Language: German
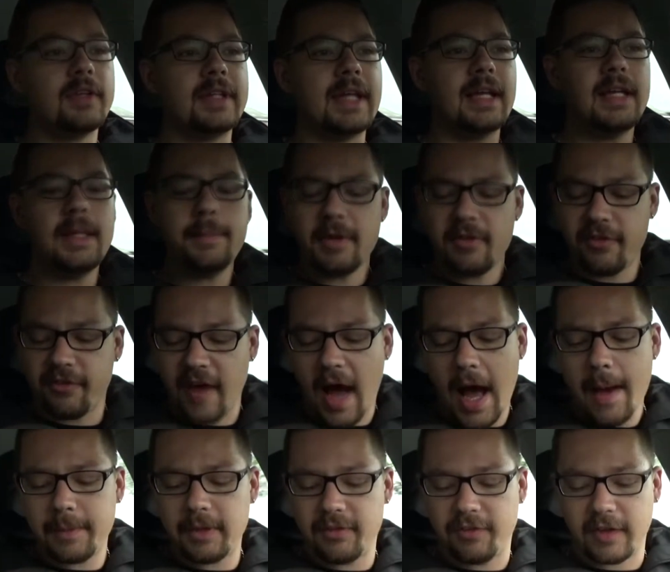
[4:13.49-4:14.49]
der liebe
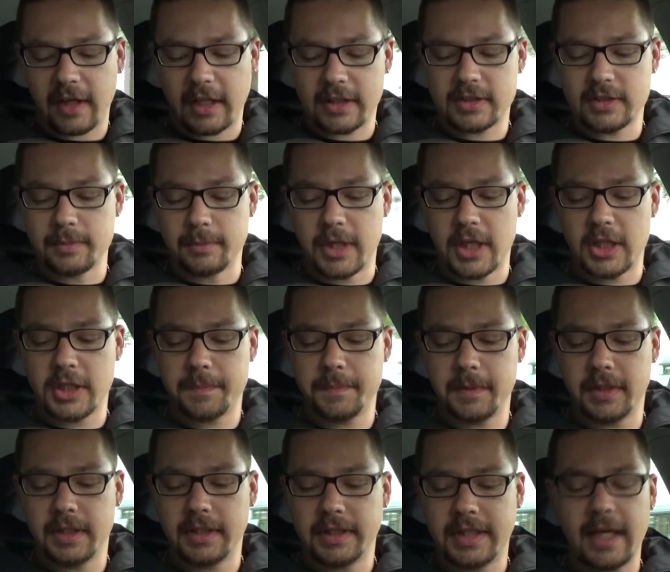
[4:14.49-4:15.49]
Fabi fragt zum
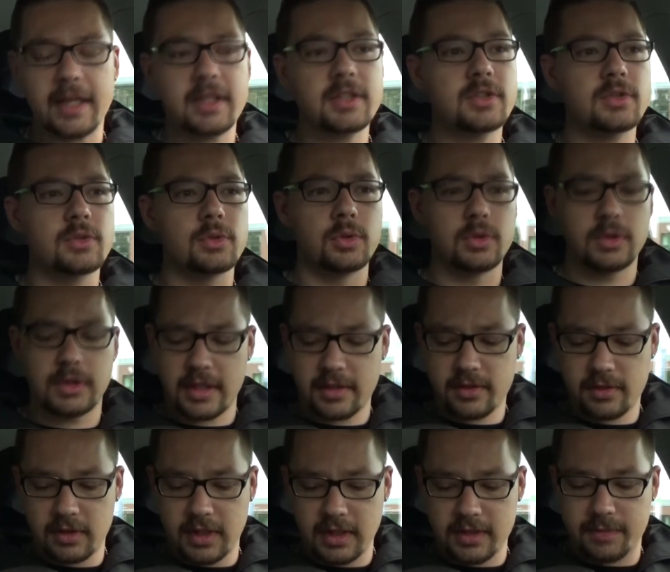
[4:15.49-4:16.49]
Beispiel, denkst du,
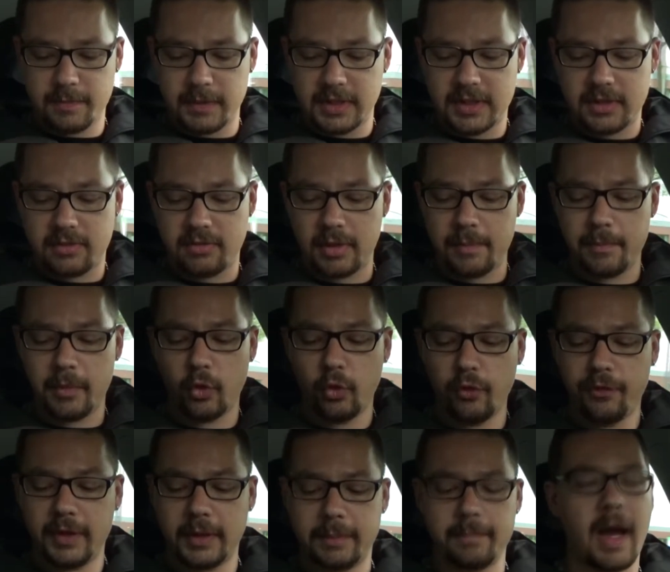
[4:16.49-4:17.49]
dass du das mit Stream
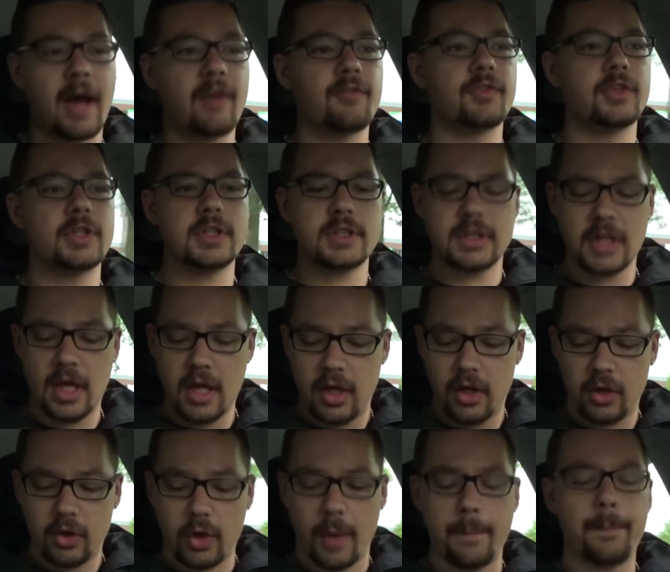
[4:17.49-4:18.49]
beruflich machen wirst?
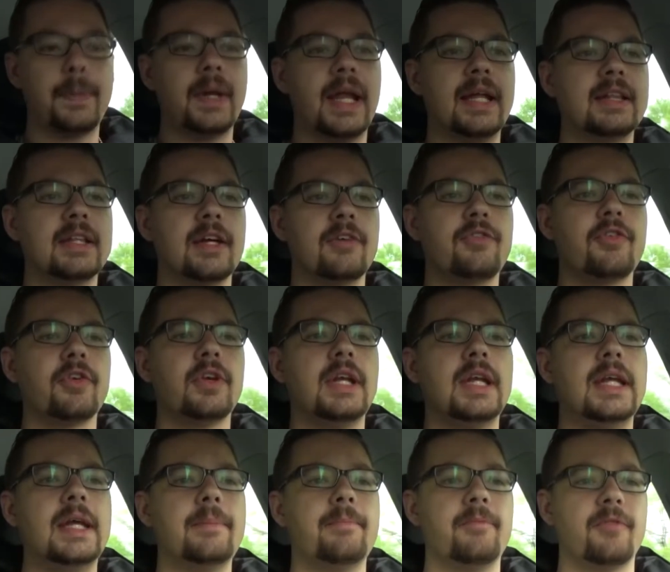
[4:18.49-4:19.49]
Komplett davon
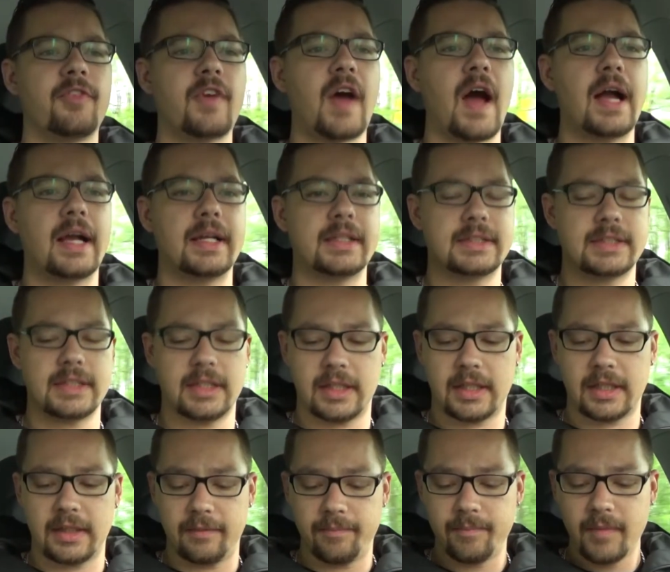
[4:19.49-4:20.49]
leben?
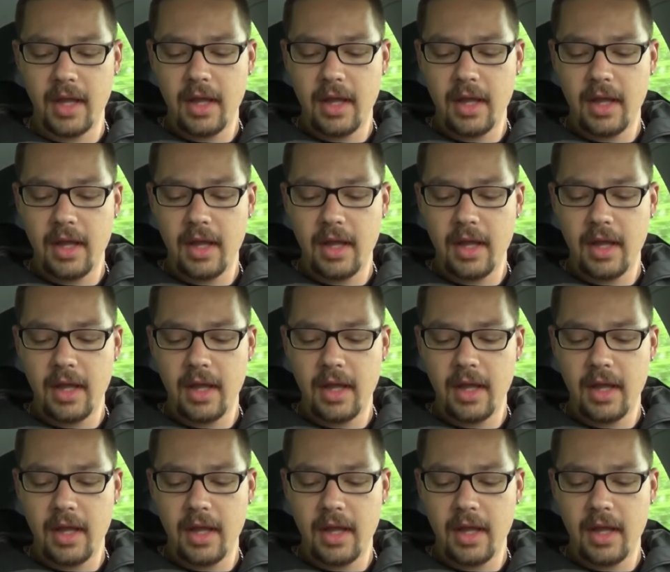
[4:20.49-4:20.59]
Fragezeichen.